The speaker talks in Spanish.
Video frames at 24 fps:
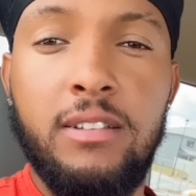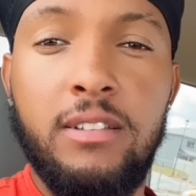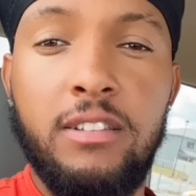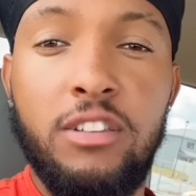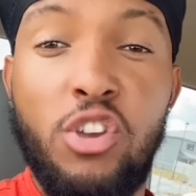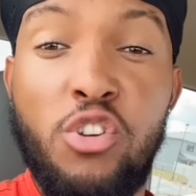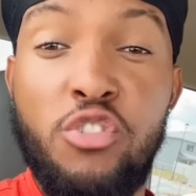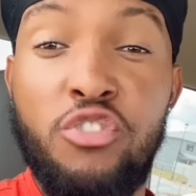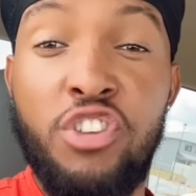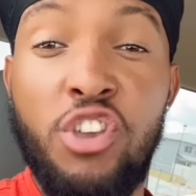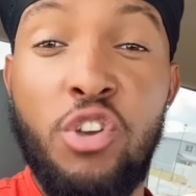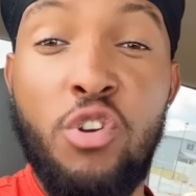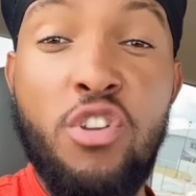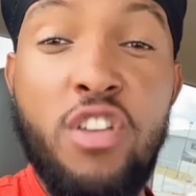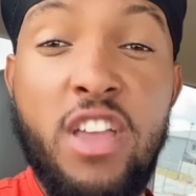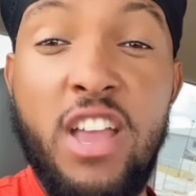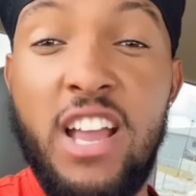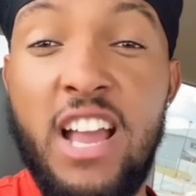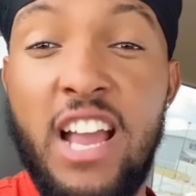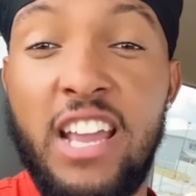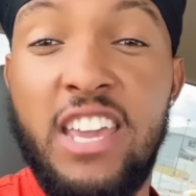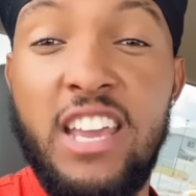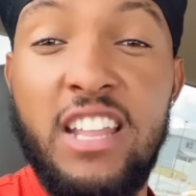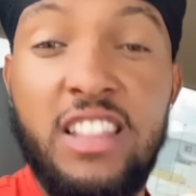Si, si yo
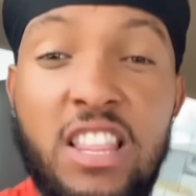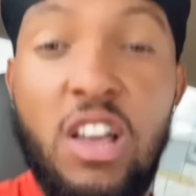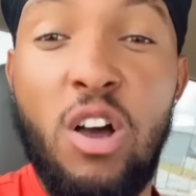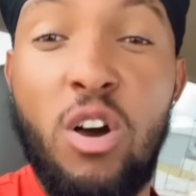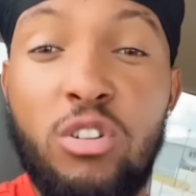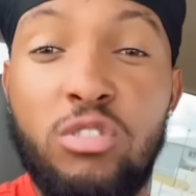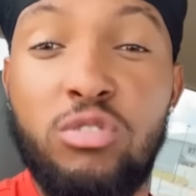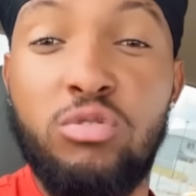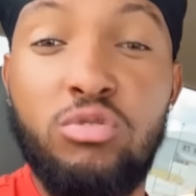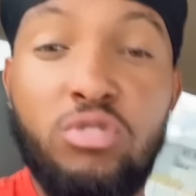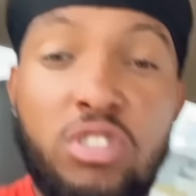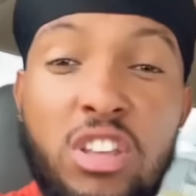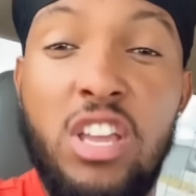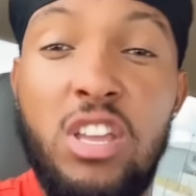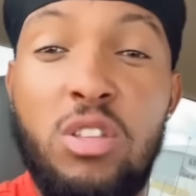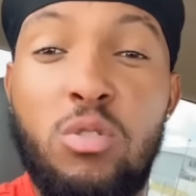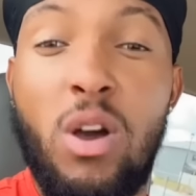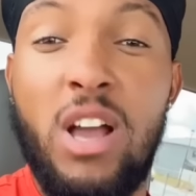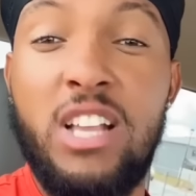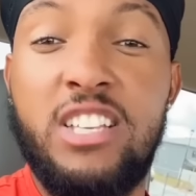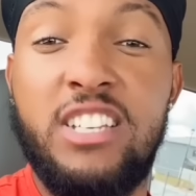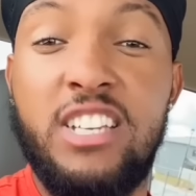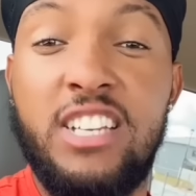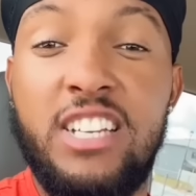llegué aquí a Estados
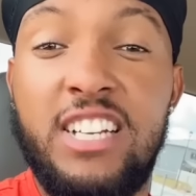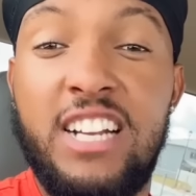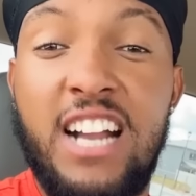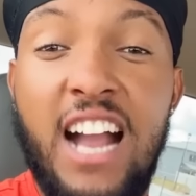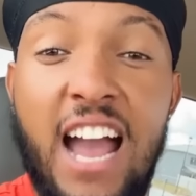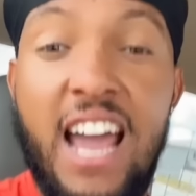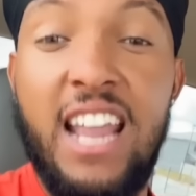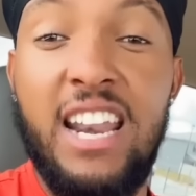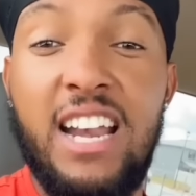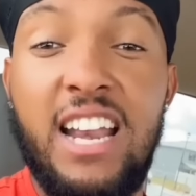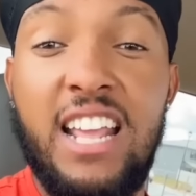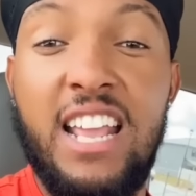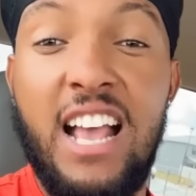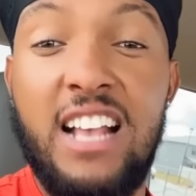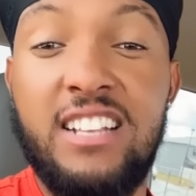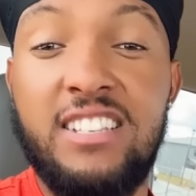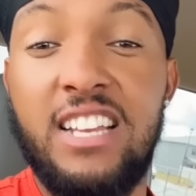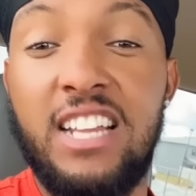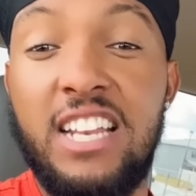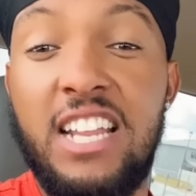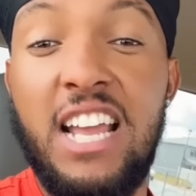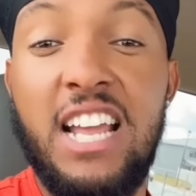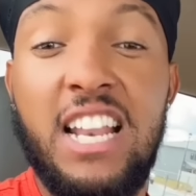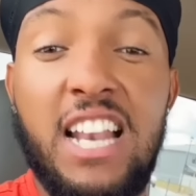Unidos a chingarle y a
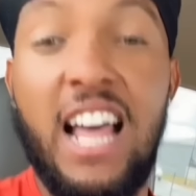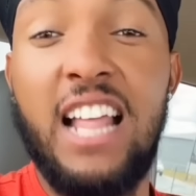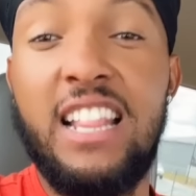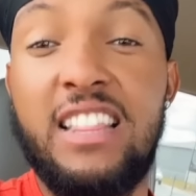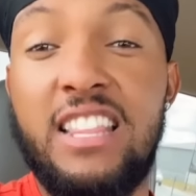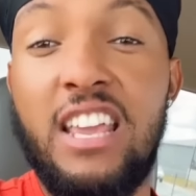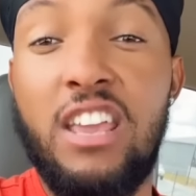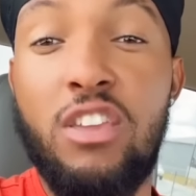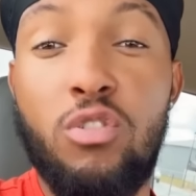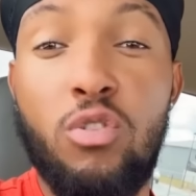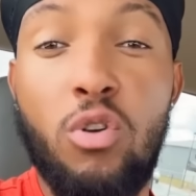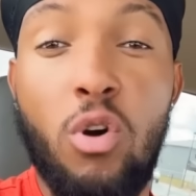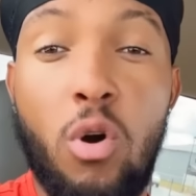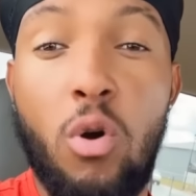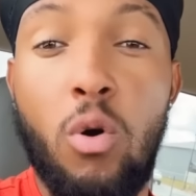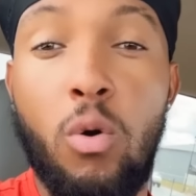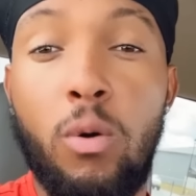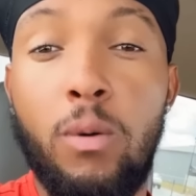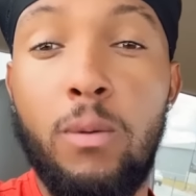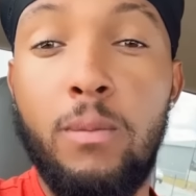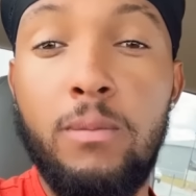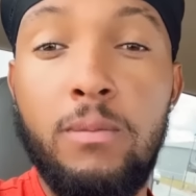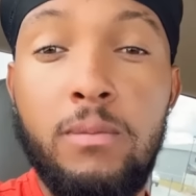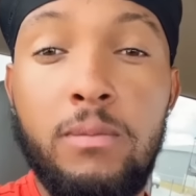salir adelante yo,
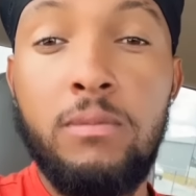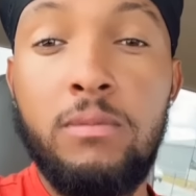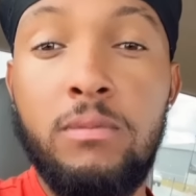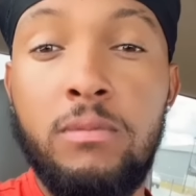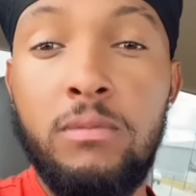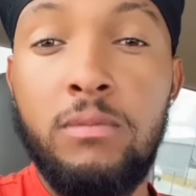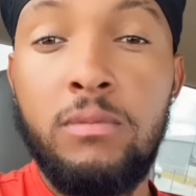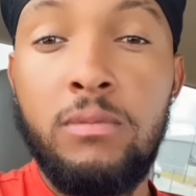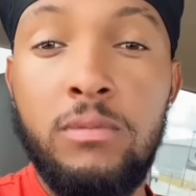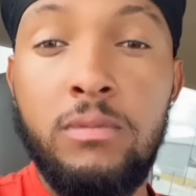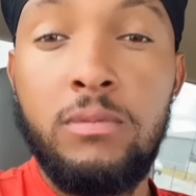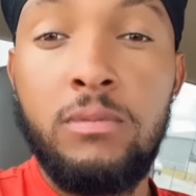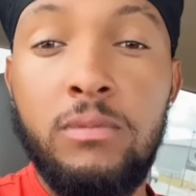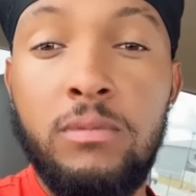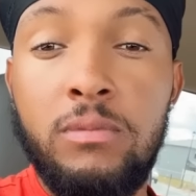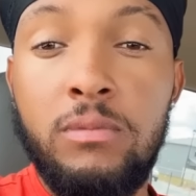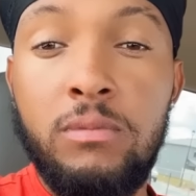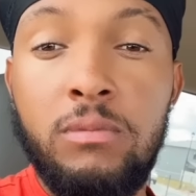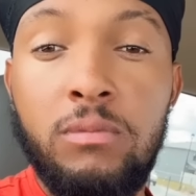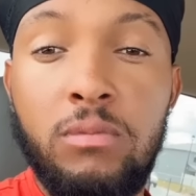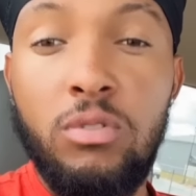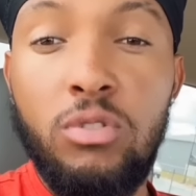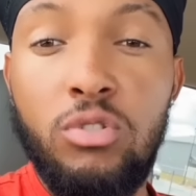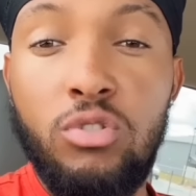
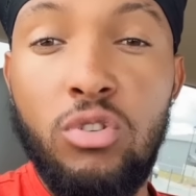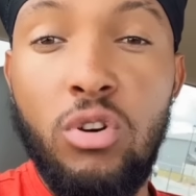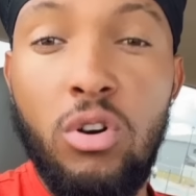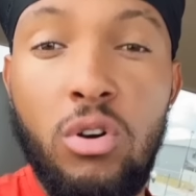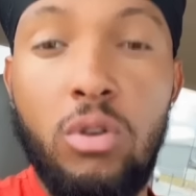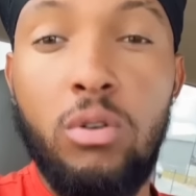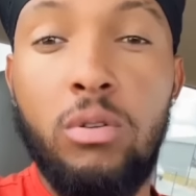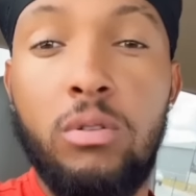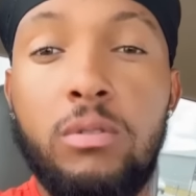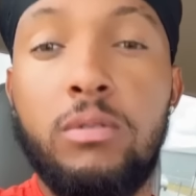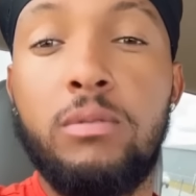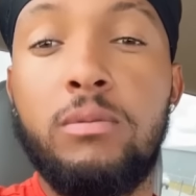y yo,